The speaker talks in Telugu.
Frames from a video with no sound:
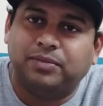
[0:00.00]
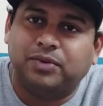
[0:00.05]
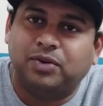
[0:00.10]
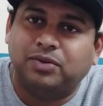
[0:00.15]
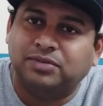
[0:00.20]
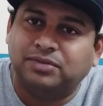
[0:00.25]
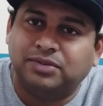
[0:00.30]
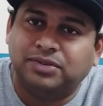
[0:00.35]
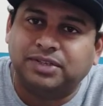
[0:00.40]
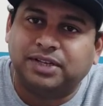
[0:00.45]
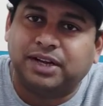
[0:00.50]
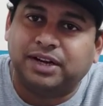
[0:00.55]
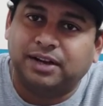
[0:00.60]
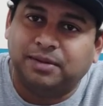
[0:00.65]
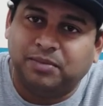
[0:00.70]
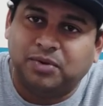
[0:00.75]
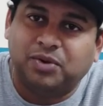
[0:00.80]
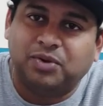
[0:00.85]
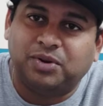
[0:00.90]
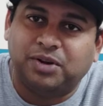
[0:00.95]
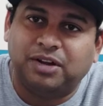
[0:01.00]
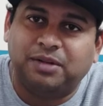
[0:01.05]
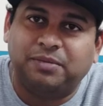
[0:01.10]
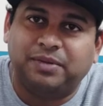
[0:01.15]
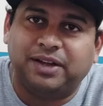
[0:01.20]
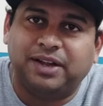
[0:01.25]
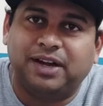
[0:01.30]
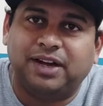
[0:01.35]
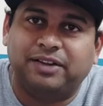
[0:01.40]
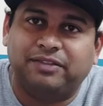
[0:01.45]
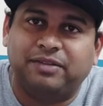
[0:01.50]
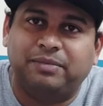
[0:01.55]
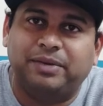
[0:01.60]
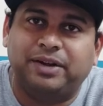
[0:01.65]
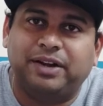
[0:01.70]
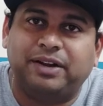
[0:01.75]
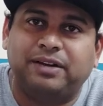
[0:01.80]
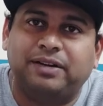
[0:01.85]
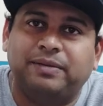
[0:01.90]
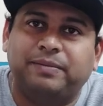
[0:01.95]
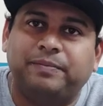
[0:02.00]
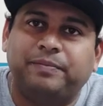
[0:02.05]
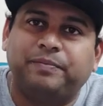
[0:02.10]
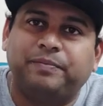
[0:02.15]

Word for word: మాంగోస్ కన్నా మాంగో డీబీకి బెటర్